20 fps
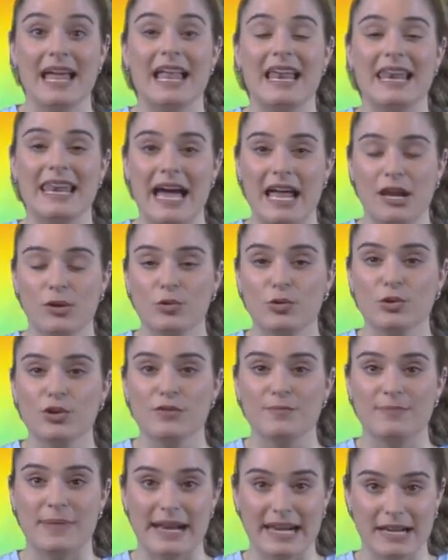La luz
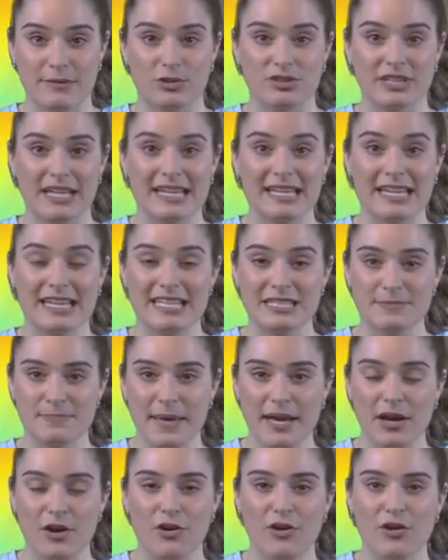va a rebotar en el
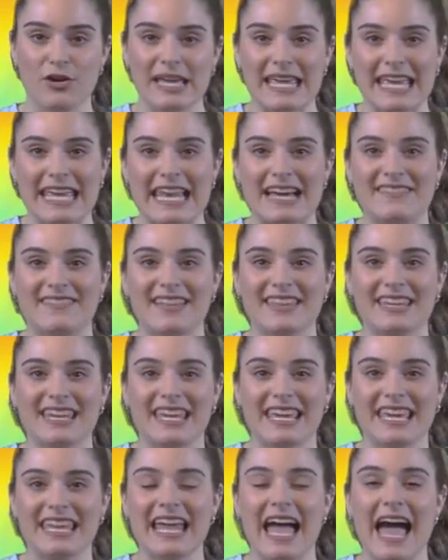espejo y la va a
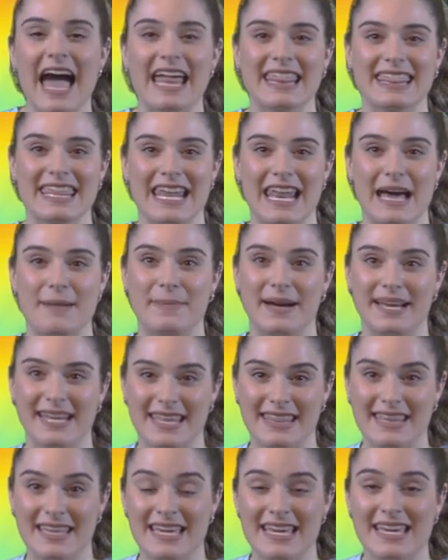dirigir hacia la
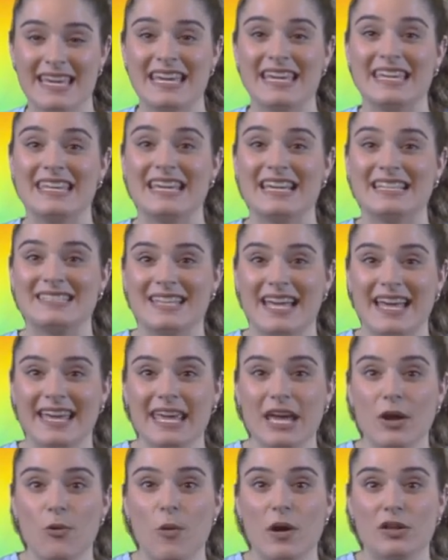pared, y es
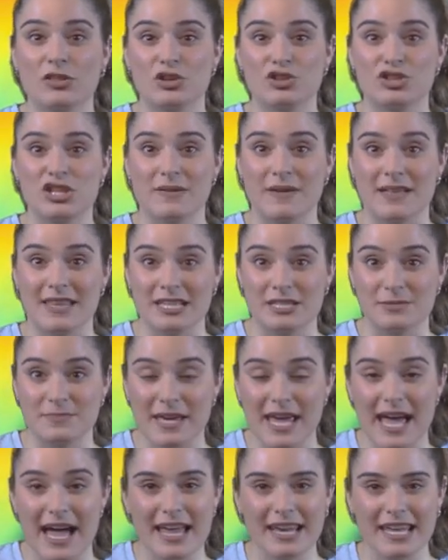ahí cuando se va a
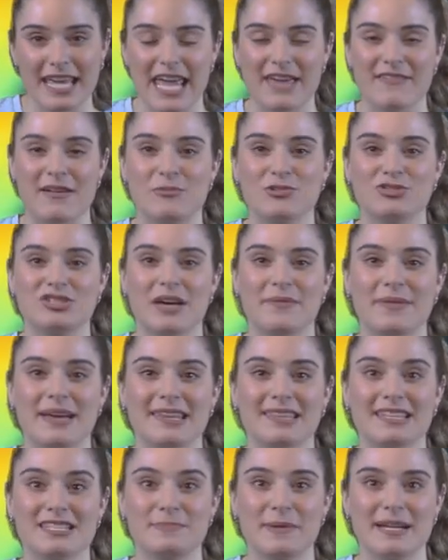desviar y vamos a
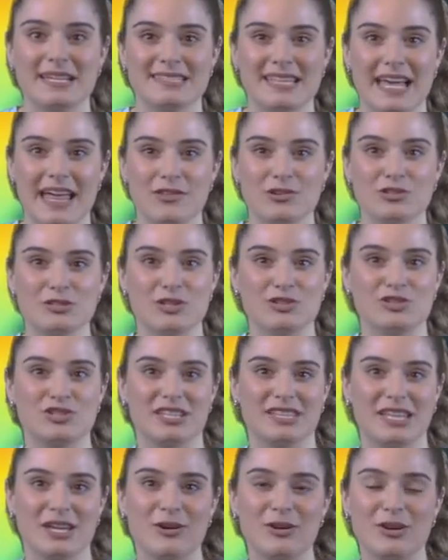ver dispersados los
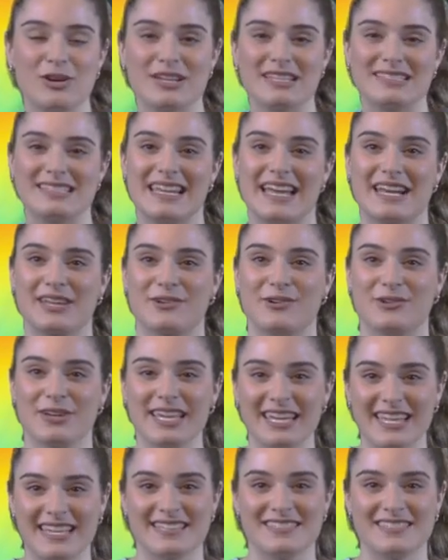siete colores del arco
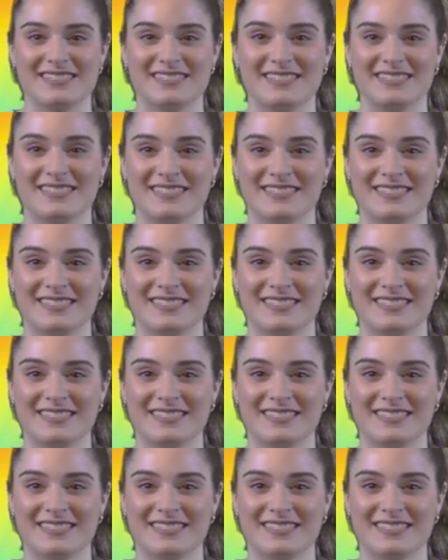iris.